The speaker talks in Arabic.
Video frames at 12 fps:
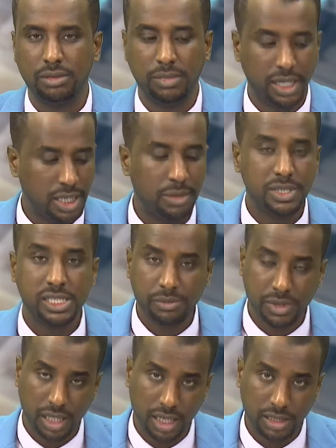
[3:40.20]
معناها
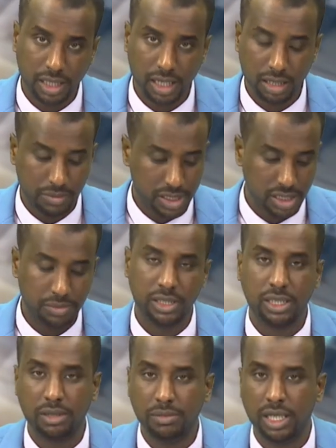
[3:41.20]
مزيد من العطاله مزيد من
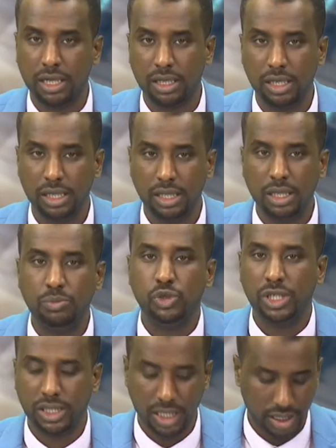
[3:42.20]
التدمير
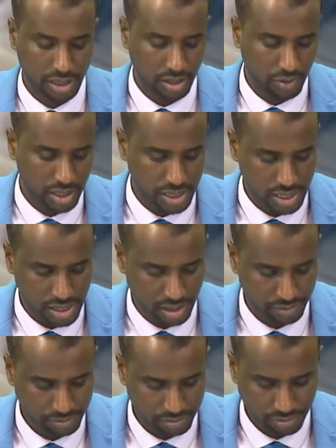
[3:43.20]
للبنيه التحتيه
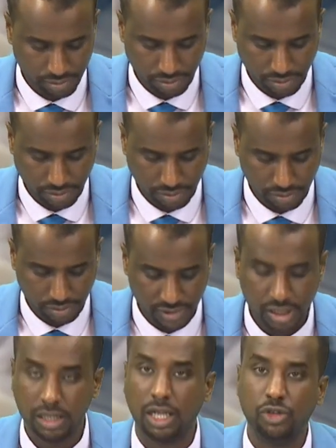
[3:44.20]
والاساسيه
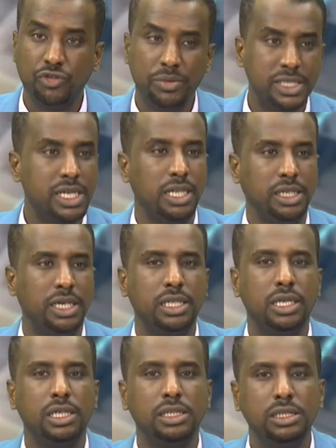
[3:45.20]
لانه في مصانع
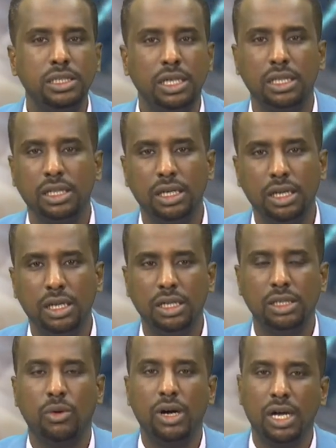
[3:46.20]
كثيره جدا
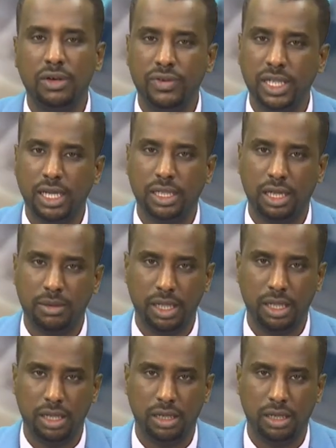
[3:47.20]
توقفت عن العمل